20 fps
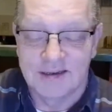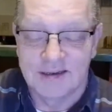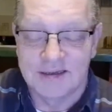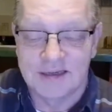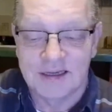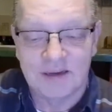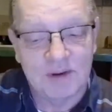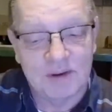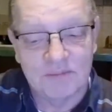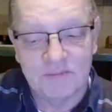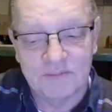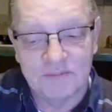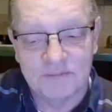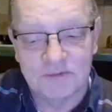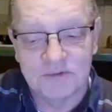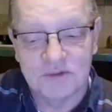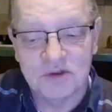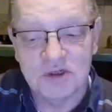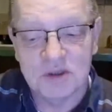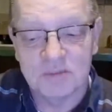Ja mam
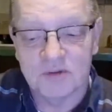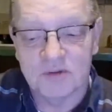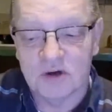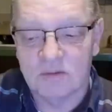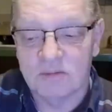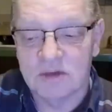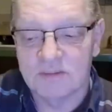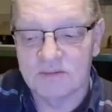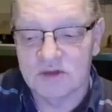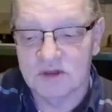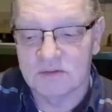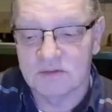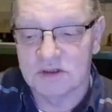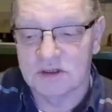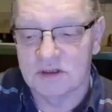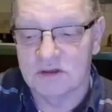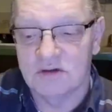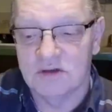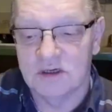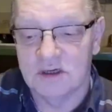duży problem, żeby
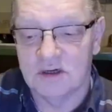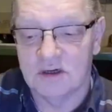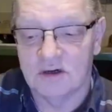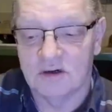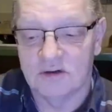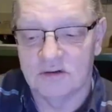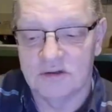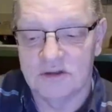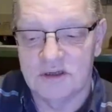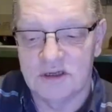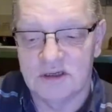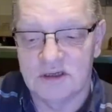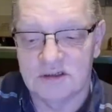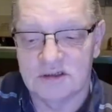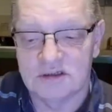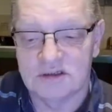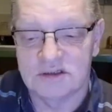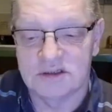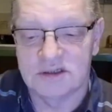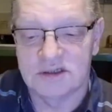się do niej
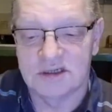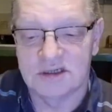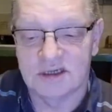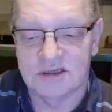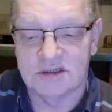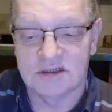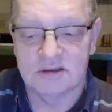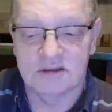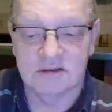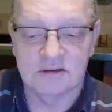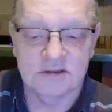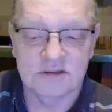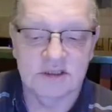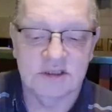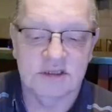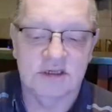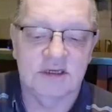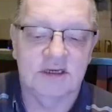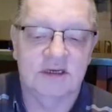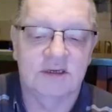odnieść, dlatego
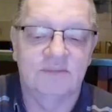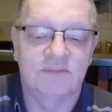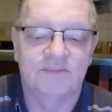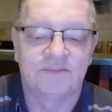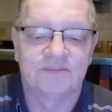że